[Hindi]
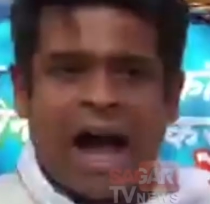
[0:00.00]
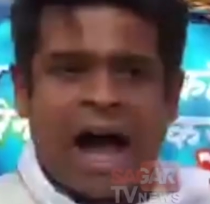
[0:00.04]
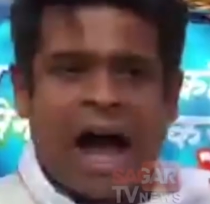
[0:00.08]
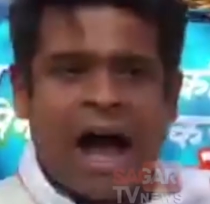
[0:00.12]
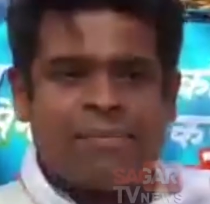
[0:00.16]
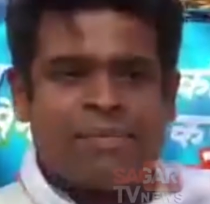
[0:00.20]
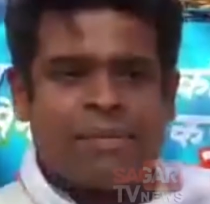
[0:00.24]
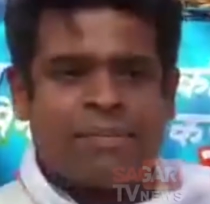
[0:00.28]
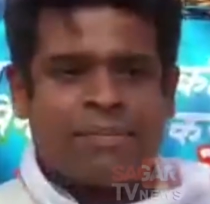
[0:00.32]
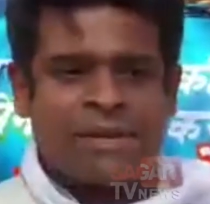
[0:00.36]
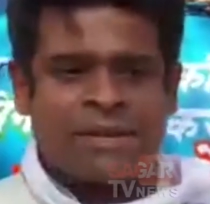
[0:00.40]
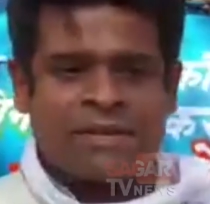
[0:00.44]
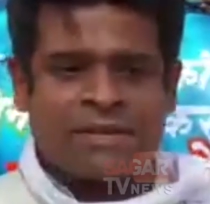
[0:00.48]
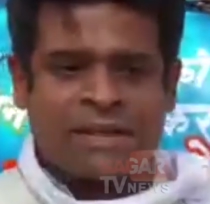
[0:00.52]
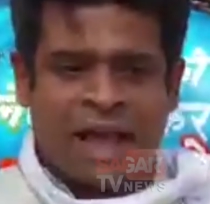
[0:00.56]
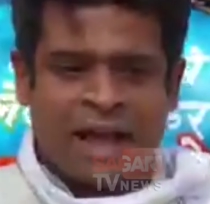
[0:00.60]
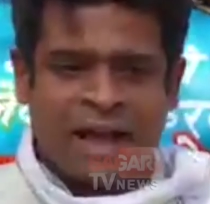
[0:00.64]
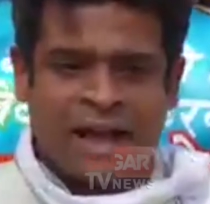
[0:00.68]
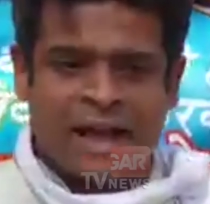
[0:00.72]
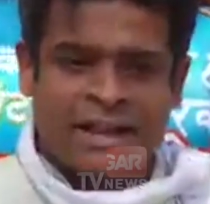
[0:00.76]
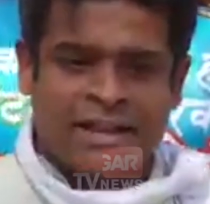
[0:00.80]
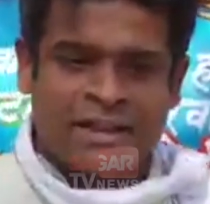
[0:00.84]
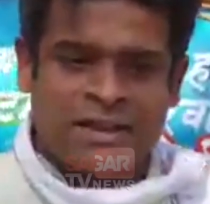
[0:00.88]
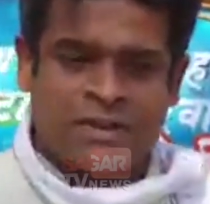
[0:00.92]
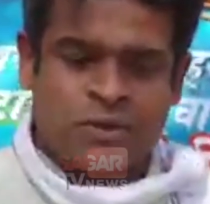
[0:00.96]
आप अपने
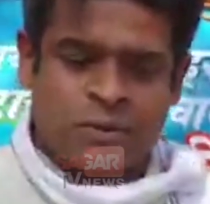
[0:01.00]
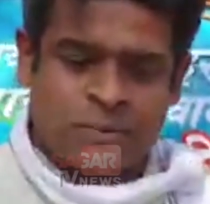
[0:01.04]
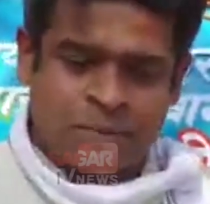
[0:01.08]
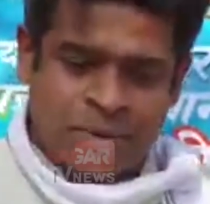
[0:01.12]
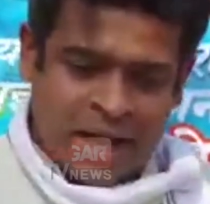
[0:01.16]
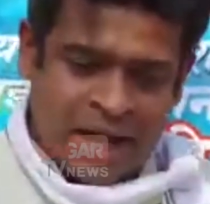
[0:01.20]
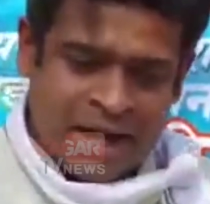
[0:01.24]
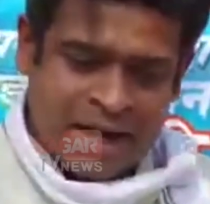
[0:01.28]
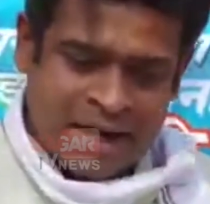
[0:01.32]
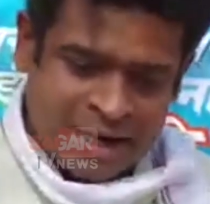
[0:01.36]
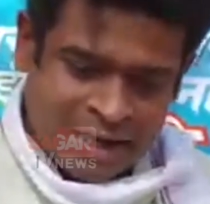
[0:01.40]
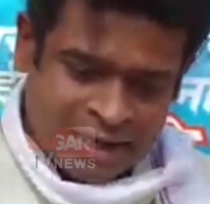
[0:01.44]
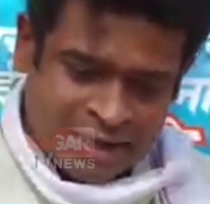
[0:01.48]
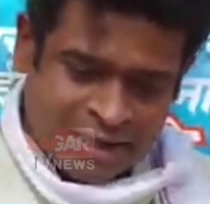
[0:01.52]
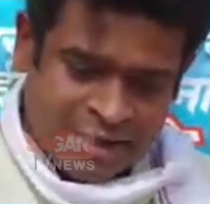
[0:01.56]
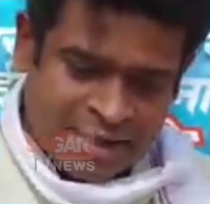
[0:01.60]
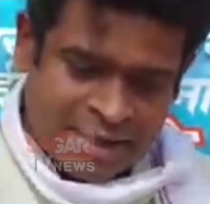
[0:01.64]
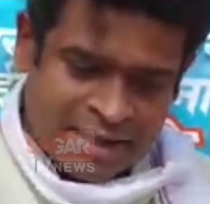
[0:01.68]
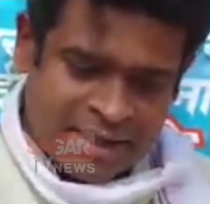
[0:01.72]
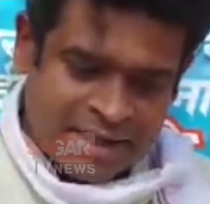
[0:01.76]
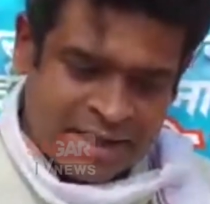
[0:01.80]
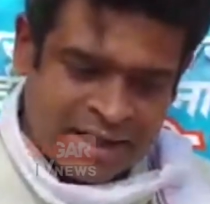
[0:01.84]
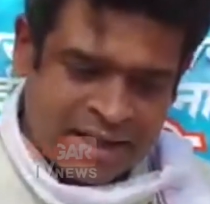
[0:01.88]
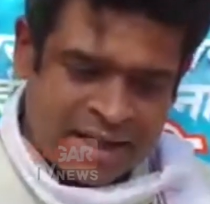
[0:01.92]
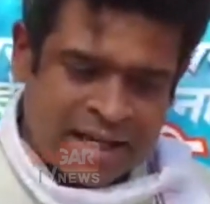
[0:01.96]
सागर से जो प्यार करते
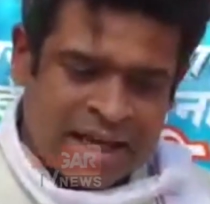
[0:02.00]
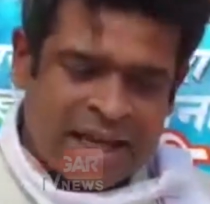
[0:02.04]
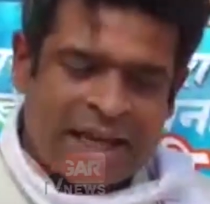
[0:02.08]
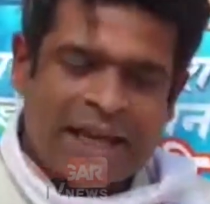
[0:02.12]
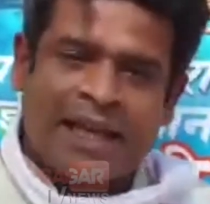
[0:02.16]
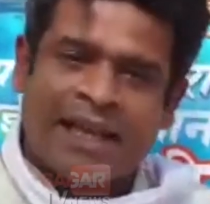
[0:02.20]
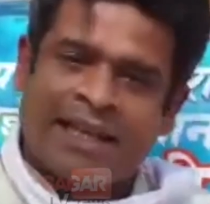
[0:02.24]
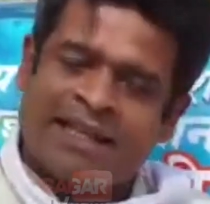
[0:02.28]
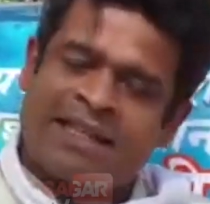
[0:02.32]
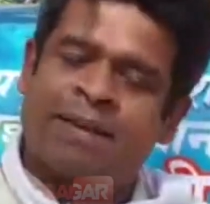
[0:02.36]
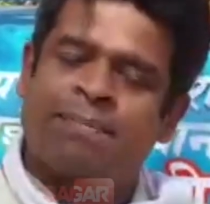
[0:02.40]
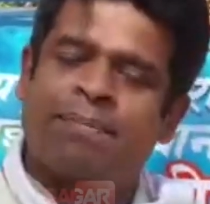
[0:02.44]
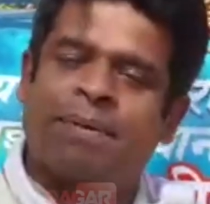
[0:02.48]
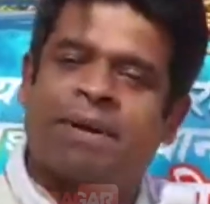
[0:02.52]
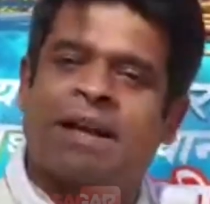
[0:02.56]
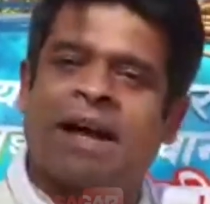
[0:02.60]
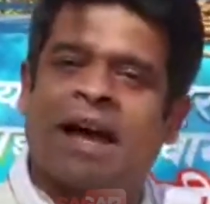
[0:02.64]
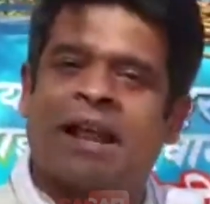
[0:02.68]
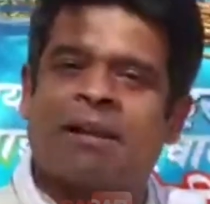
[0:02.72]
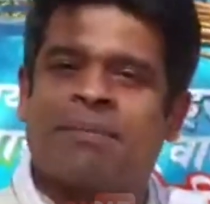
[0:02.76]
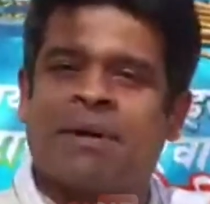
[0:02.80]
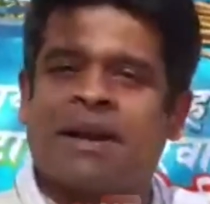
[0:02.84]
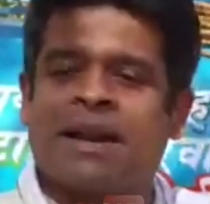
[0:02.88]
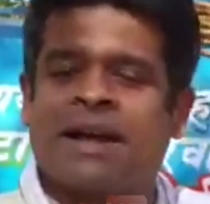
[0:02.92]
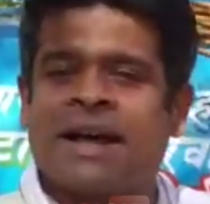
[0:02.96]
हैं इसी
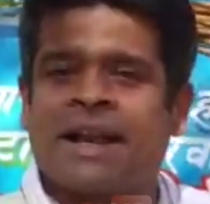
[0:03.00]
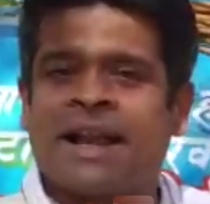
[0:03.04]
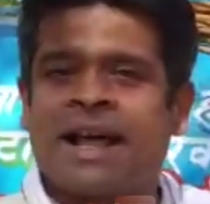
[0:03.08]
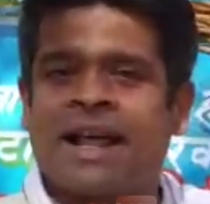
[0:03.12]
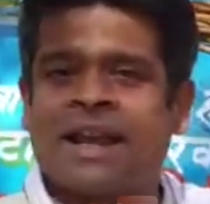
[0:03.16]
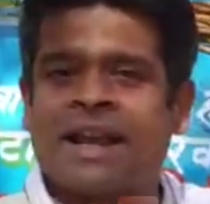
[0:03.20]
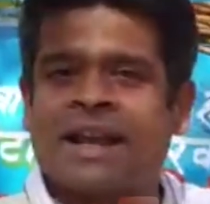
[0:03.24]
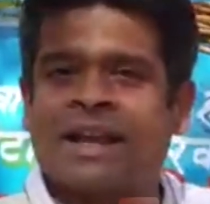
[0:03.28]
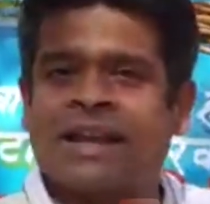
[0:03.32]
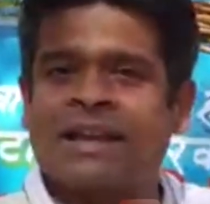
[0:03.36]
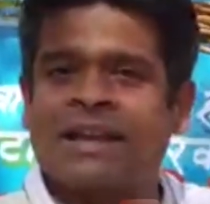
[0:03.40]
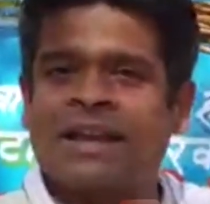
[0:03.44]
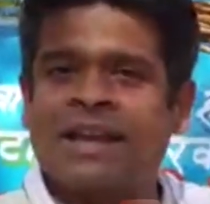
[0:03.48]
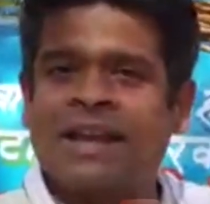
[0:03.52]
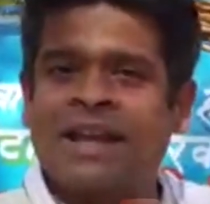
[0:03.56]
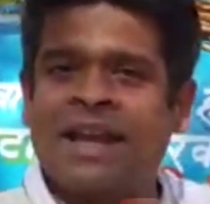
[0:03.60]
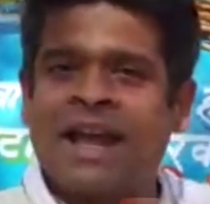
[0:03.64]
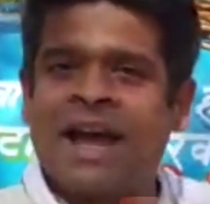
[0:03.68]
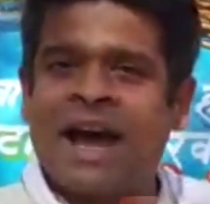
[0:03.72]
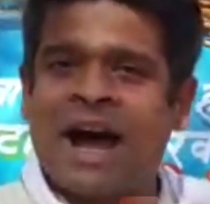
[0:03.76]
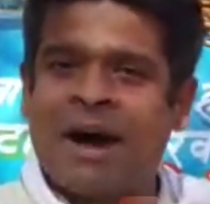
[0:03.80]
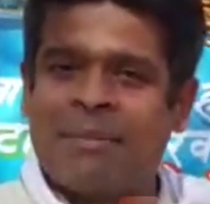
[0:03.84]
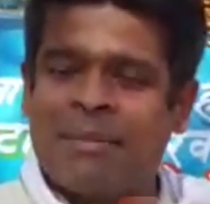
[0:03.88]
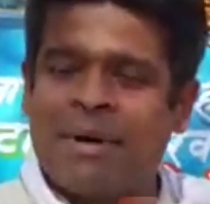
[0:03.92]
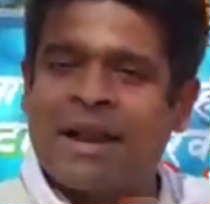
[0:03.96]
प्रकार बरकरार रखिए
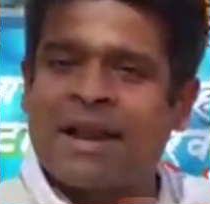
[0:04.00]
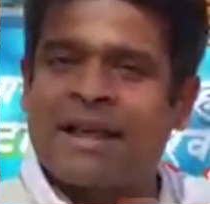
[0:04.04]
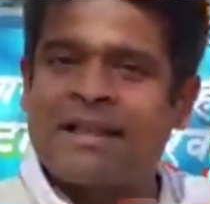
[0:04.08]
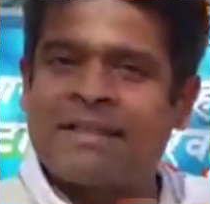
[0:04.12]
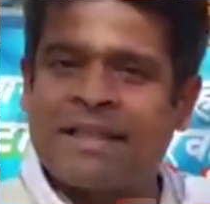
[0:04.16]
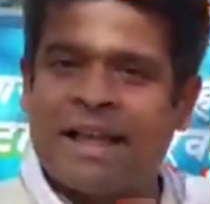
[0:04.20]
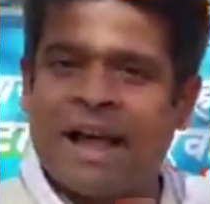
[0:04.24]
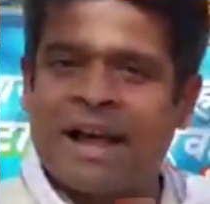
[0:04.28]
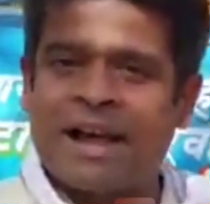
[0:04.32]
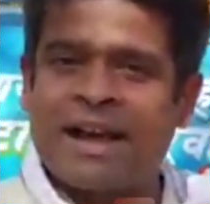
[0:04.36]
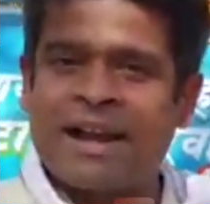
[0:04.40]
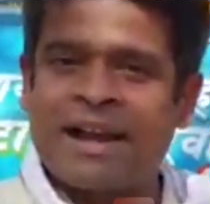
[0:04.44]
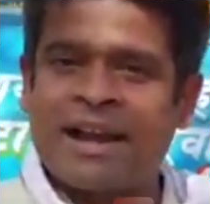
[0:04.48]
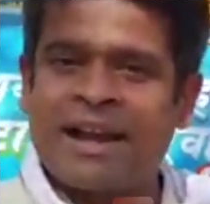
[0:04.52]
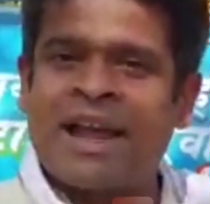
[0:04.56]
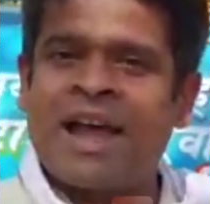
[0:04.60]
हमारा सागर